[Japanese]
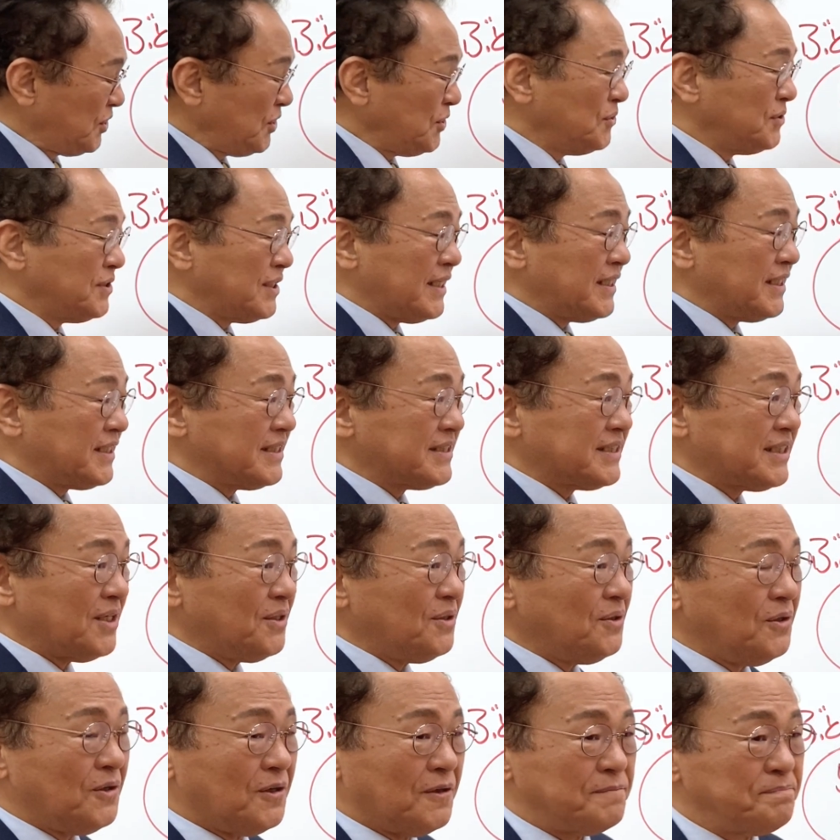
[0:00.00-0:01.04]
ていうやり方
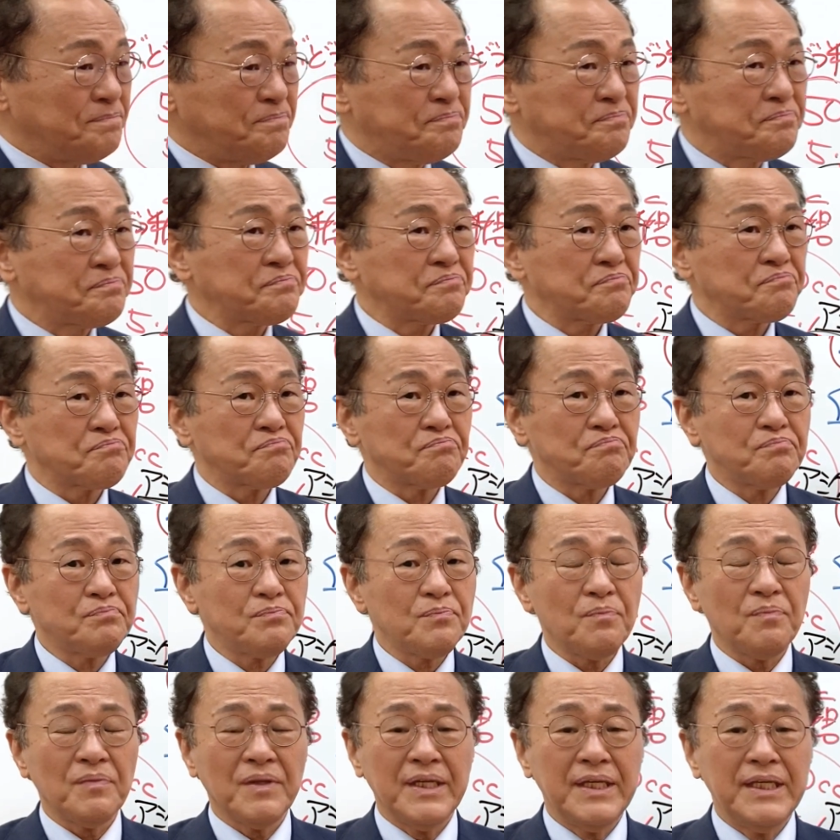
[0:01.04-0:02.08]
を、
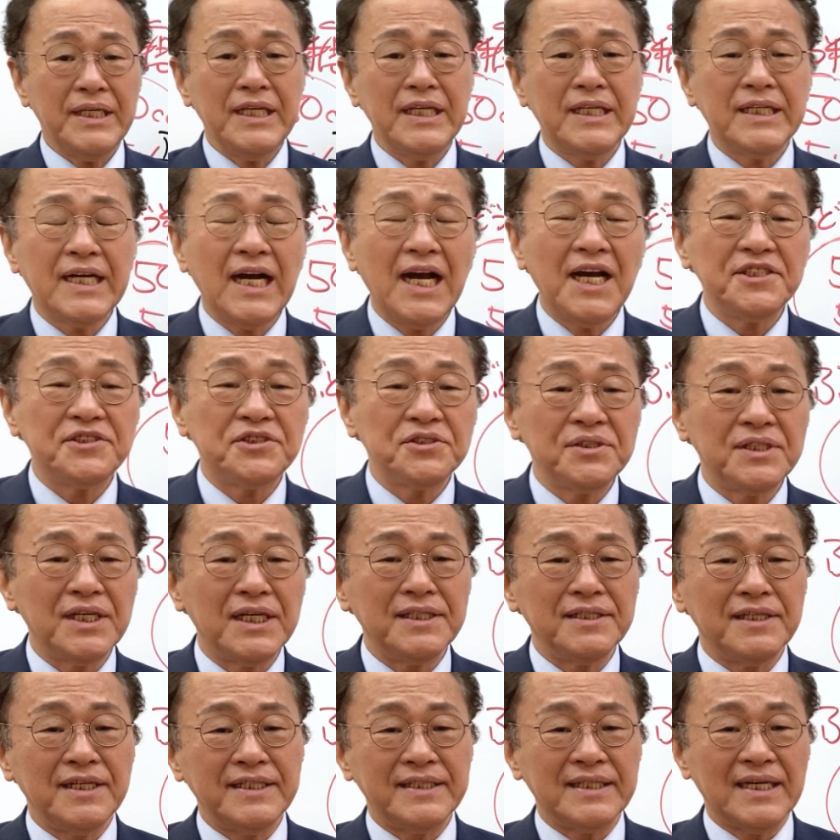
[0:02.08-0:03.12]
いっかげつぐらい
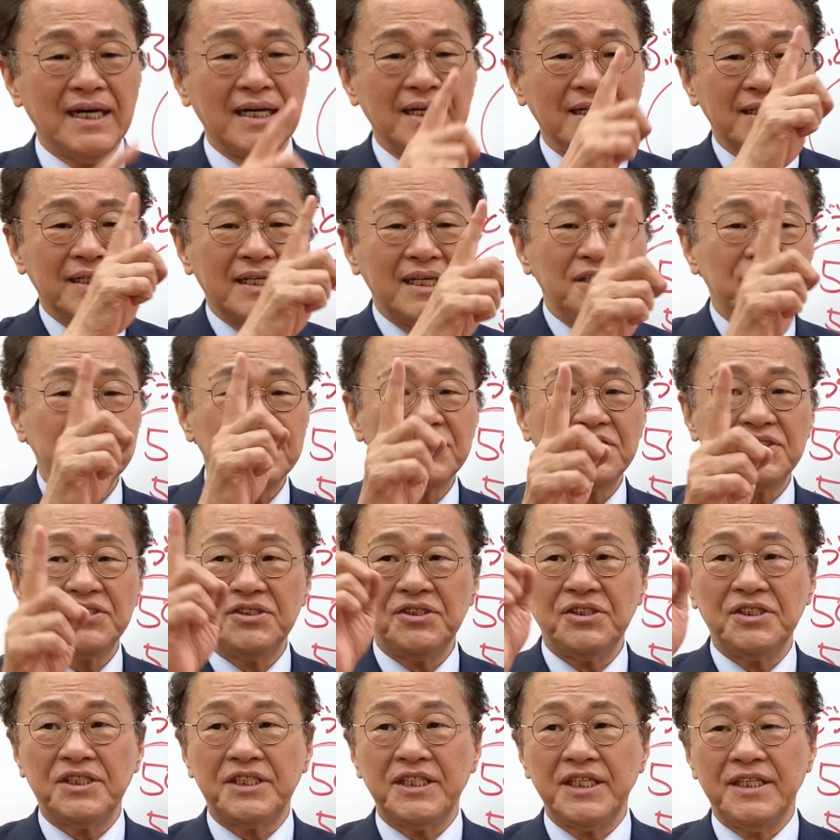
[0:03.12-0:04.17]
の間、月
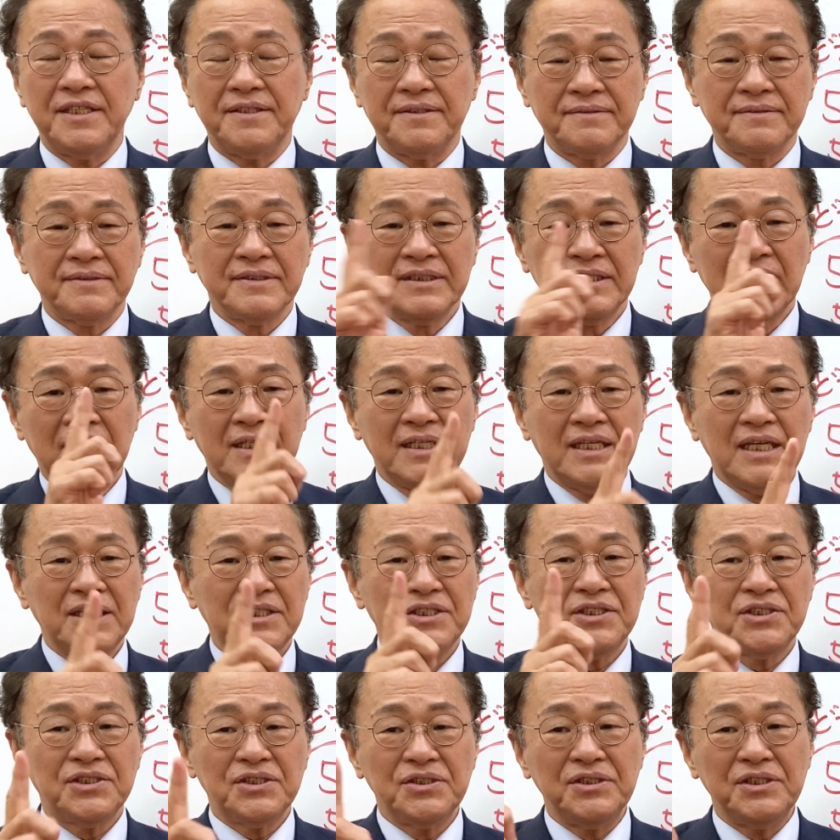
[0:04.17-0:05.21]
水金、月
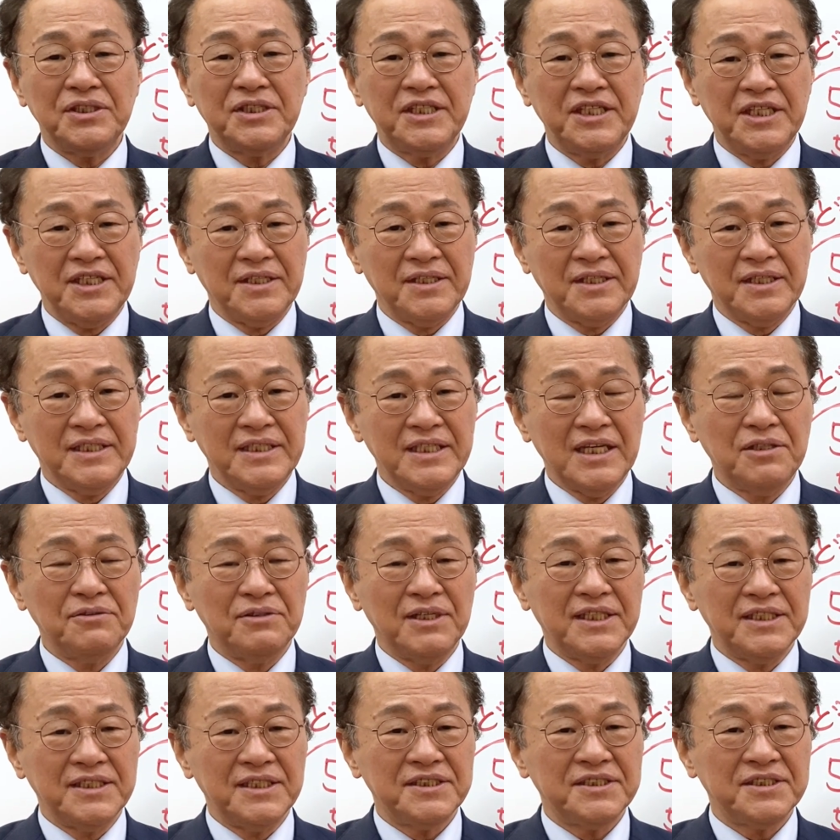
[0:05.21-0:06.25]
水金やるわ
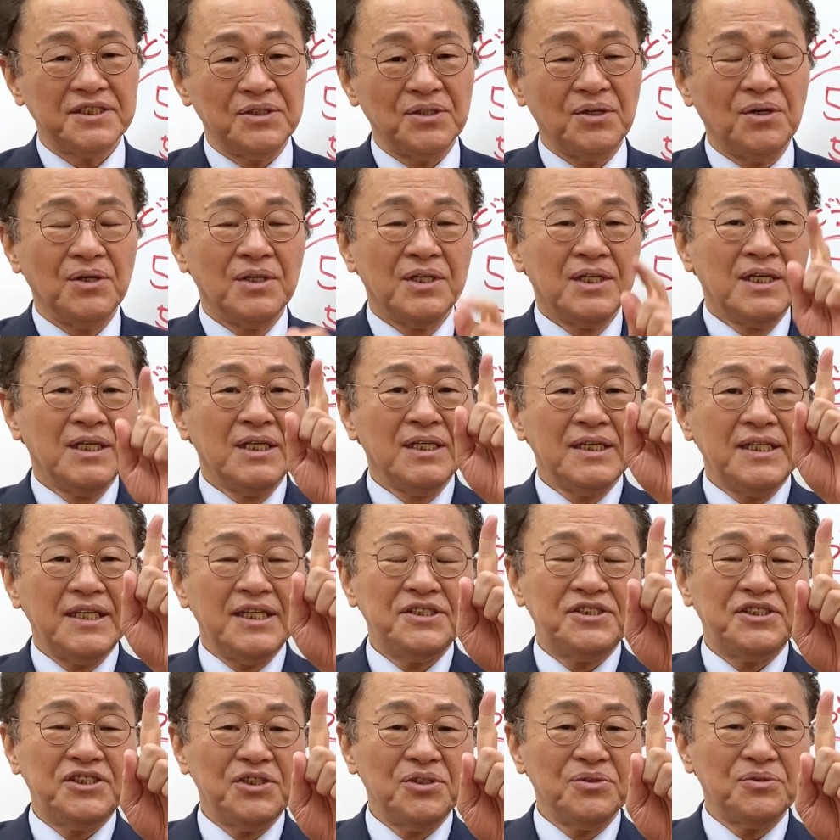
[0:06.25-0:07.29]
けですけど、
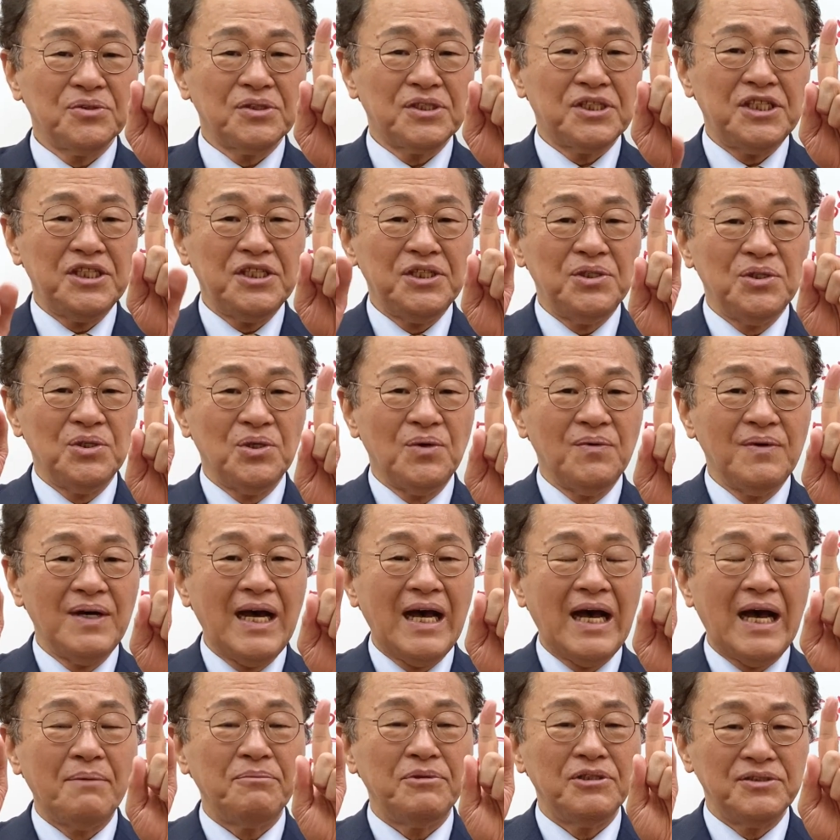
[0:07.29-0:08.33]
月曜と金曜
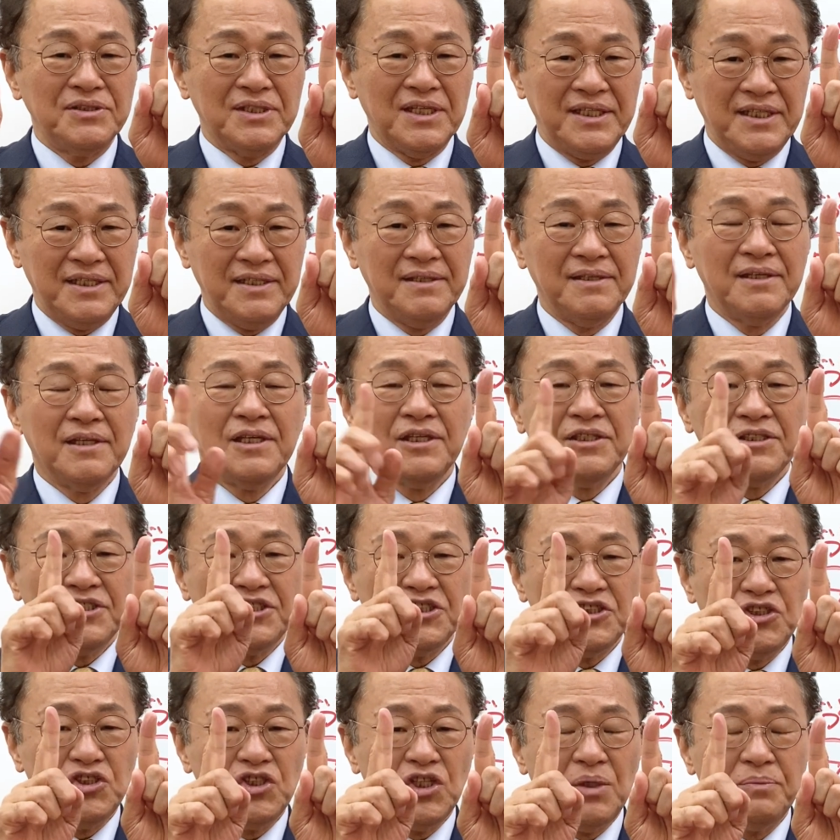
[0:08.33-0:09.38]
はアミグダリン、
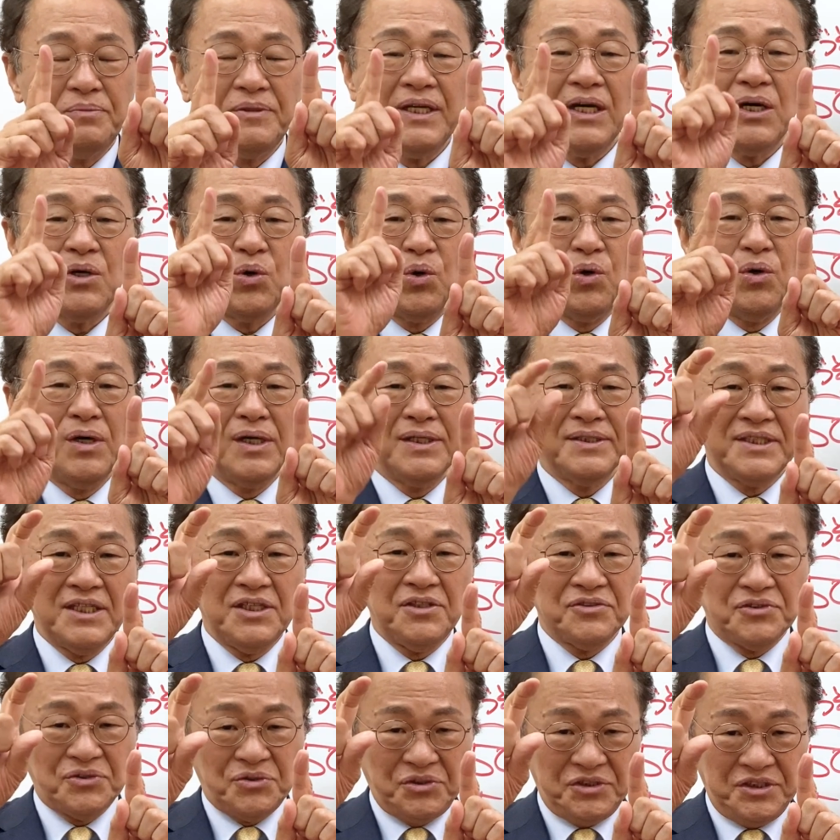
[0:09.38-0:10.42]
水曜日は抗がん剤
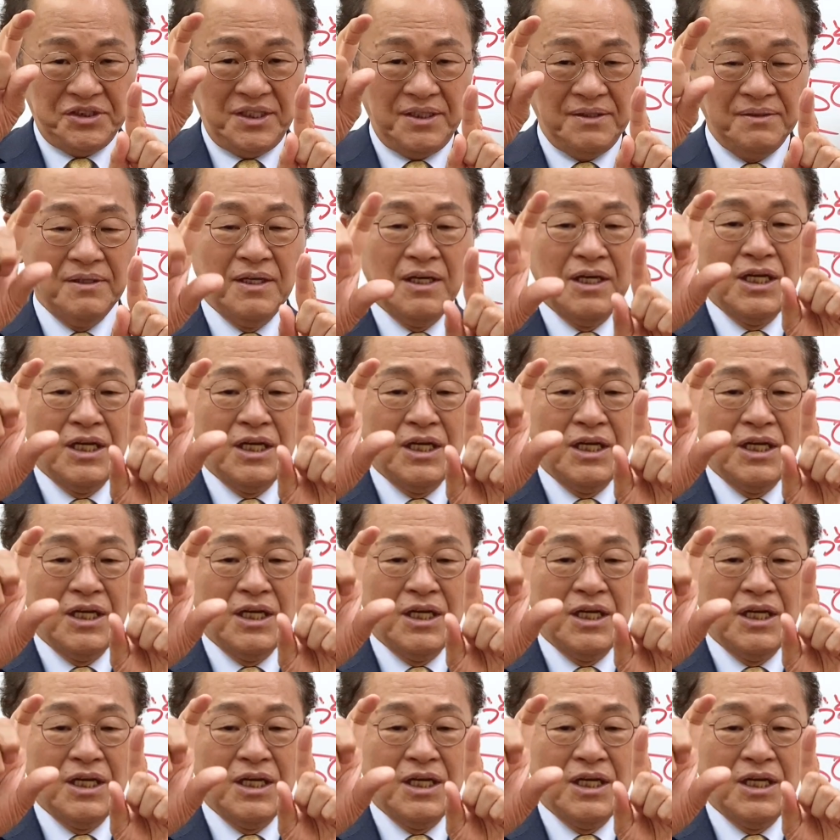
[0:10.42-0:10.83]
を少し入れる。